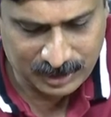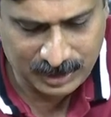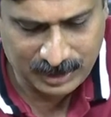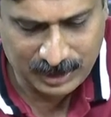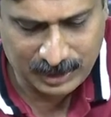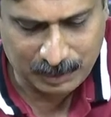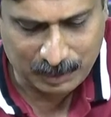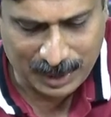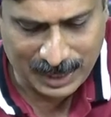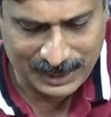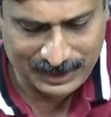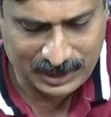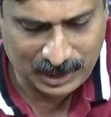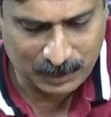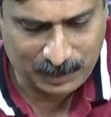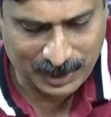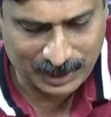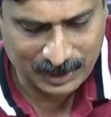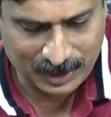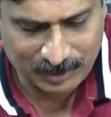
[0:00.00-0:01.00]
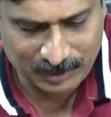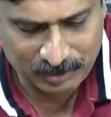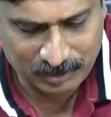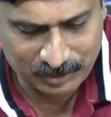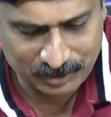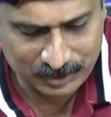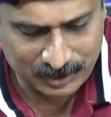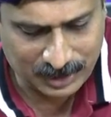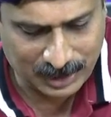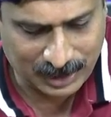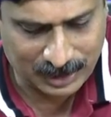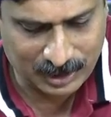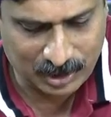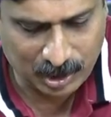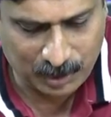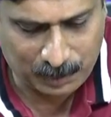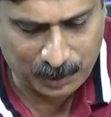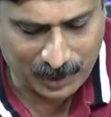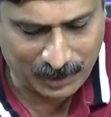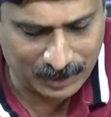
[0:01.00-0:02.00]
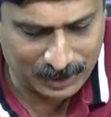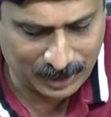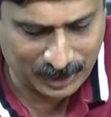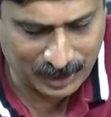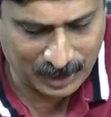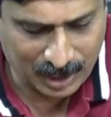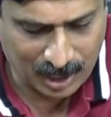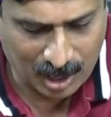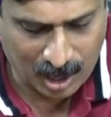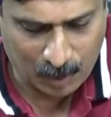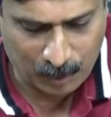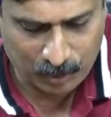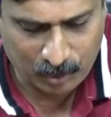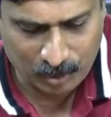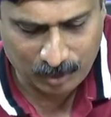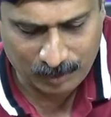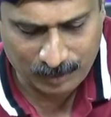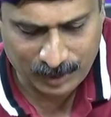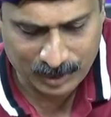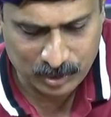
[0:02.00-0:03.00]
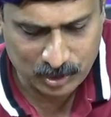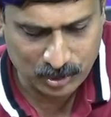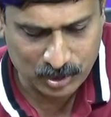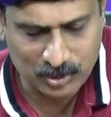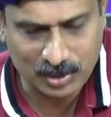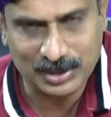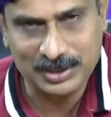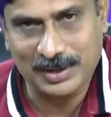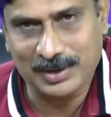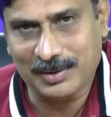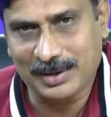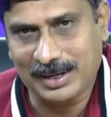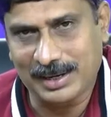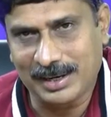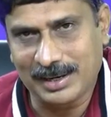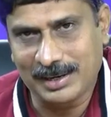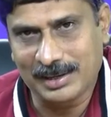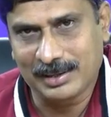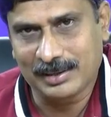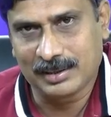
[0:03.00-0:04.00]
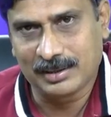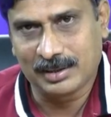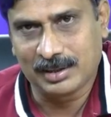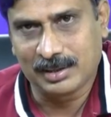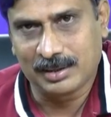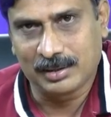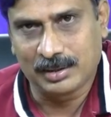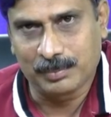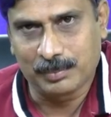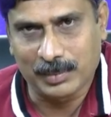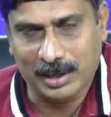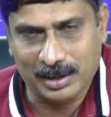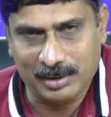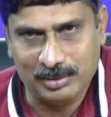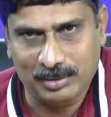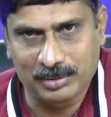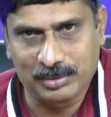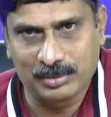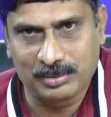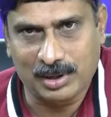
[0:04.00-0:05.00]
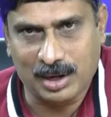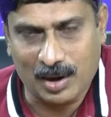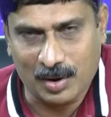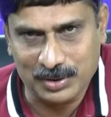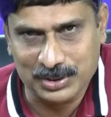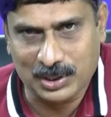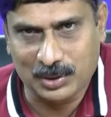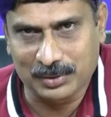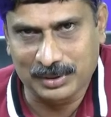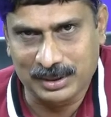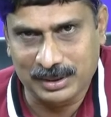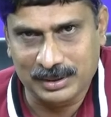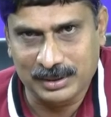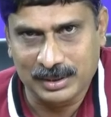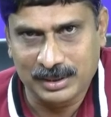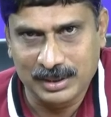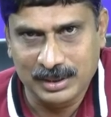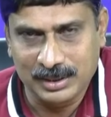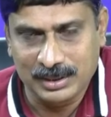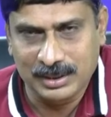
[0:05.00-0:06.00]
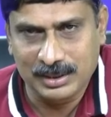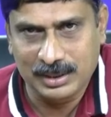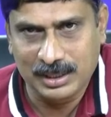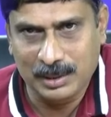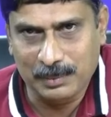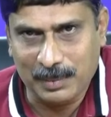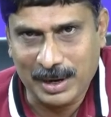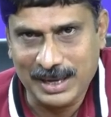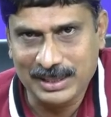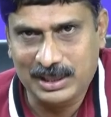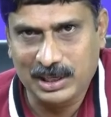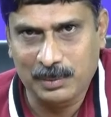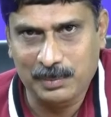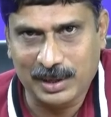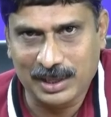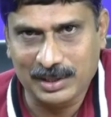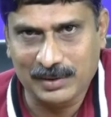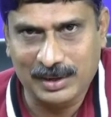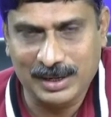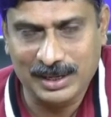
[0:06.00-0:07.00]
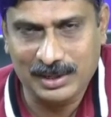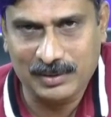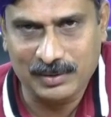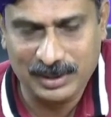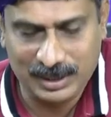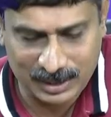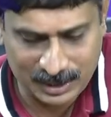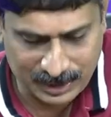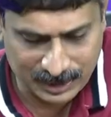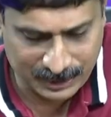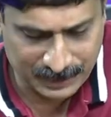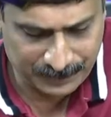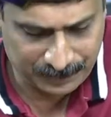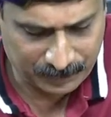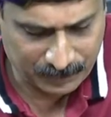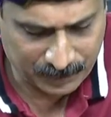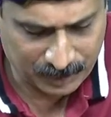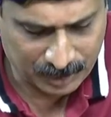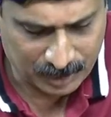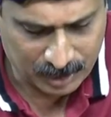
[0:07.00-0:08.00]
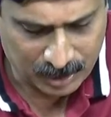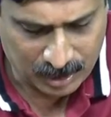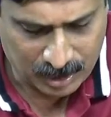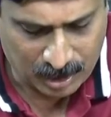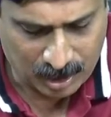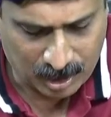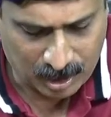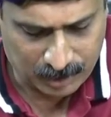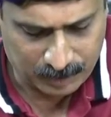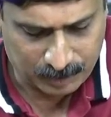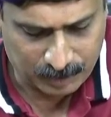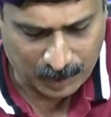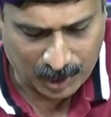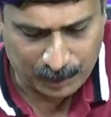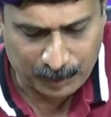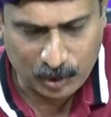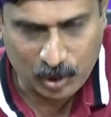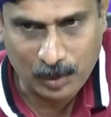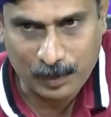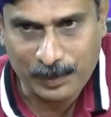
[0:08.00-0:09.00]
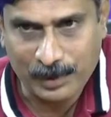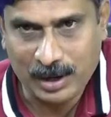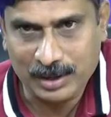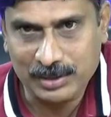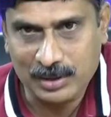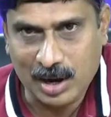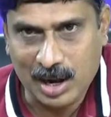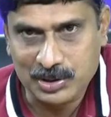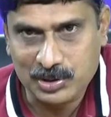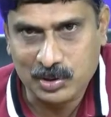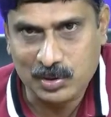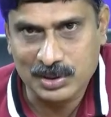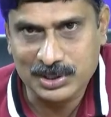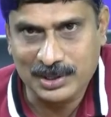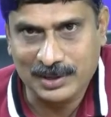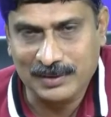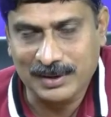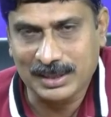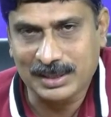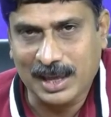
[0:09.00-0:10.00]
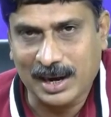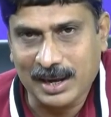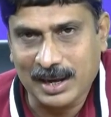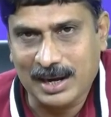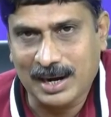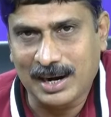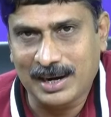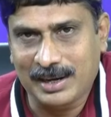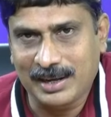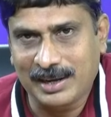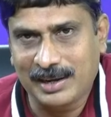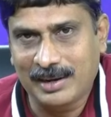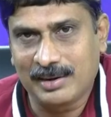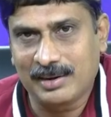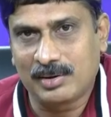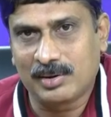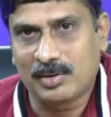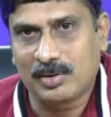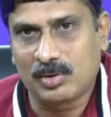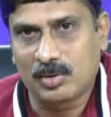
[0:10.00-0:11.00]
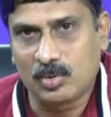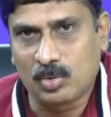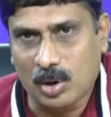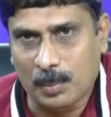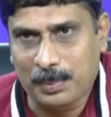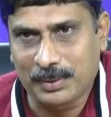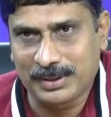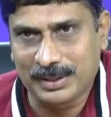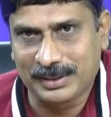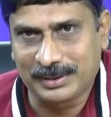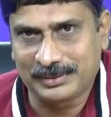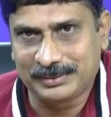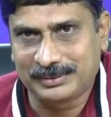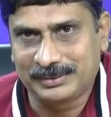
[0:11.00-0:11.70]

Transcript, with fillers: ఈ మైత్రి బంధం ఎంత పవిత్రంగా అపరూపంగా చూసుకోవాల్సినటువంటి మనకు అవసరం ఉంది ఈ మైత్రి బంధం అనేటువంటిది అపరూపంగా దాచుకోవాల్సినటువంటి ధనం కంటే గొప్పది